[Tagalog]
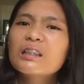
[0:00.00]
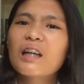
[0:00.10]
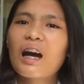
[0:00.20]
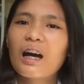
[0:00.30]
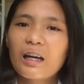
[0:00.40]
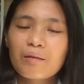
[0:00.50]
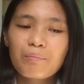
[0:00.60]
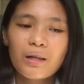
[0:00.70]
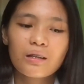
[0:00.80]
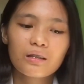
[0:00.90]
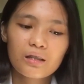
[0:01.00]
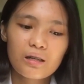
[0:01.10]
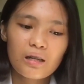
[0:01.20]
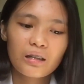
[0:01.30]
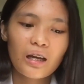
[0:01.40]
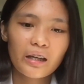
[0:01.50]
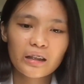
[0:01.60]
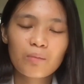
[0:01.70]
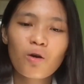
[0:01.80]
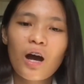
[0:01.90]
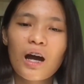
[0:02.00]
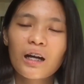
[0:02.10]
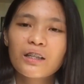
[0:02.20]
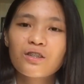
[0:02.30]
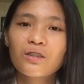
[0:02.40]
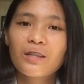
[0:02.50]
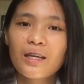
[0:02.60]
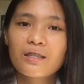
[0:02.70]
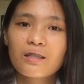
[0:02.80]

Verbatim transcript: para sa akin, pag nakita mo kagad yung